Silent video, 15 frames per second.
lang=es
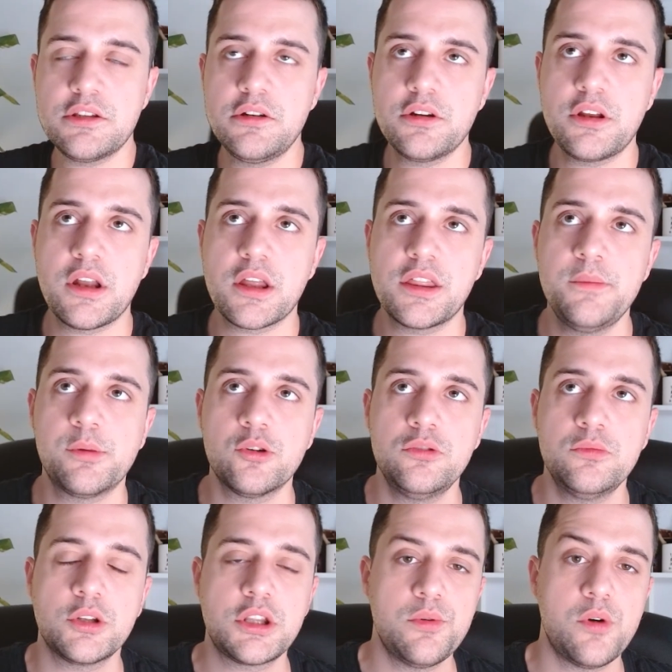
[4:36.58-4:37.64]
lo quiero hacer por un
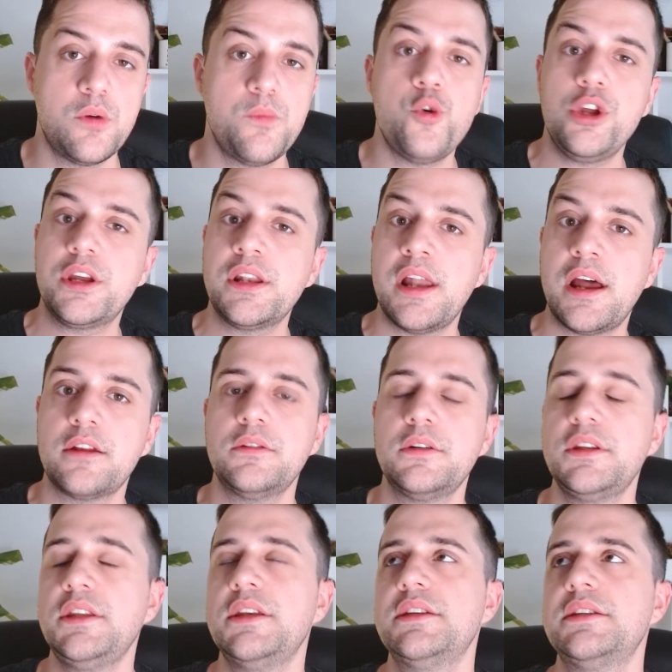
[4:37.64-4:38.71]
motivo muy claro
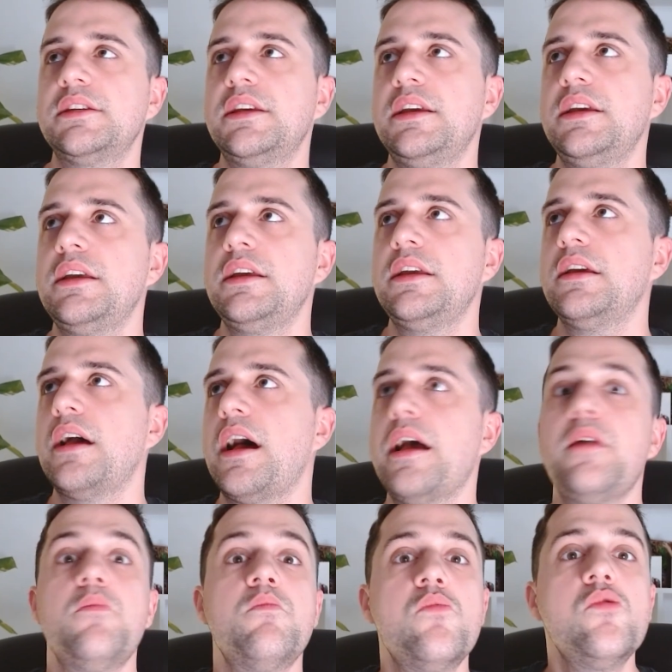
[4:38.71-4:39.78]
y es que
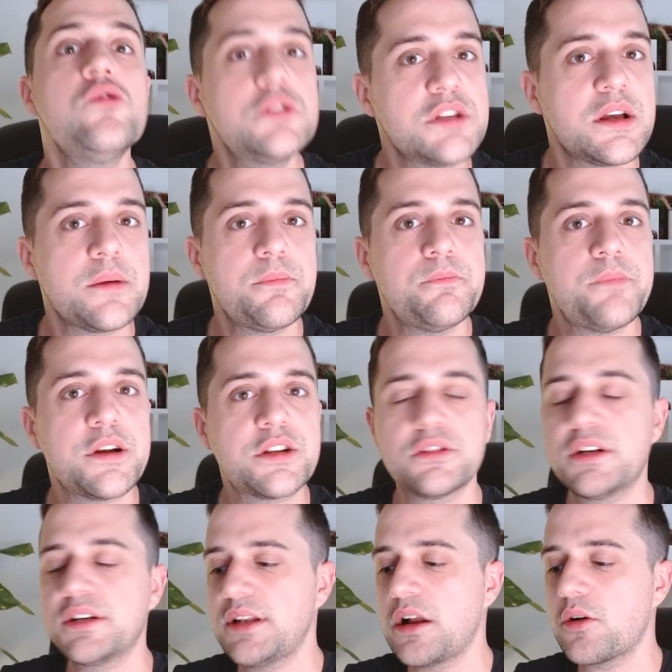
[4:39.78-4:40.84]
hay muchas
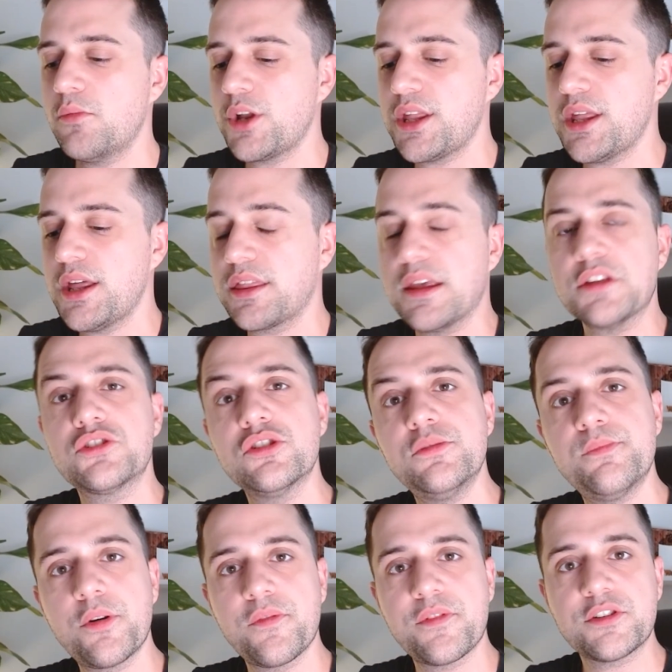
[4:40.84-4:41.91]
personas de la comunidad que
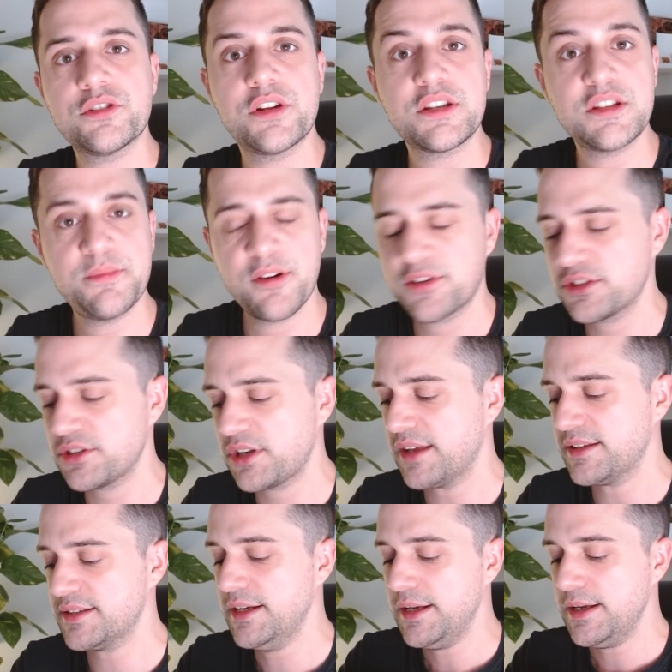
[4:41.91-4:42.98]
son profesores y
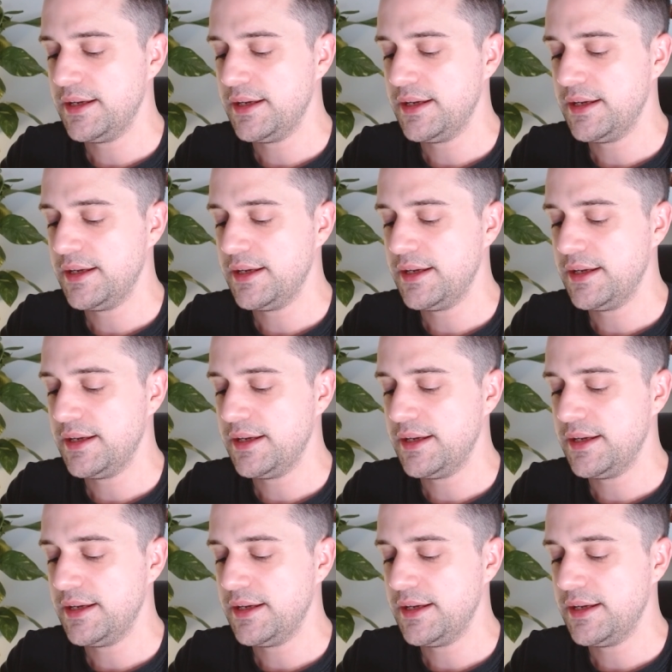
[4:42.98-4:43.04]
profesoras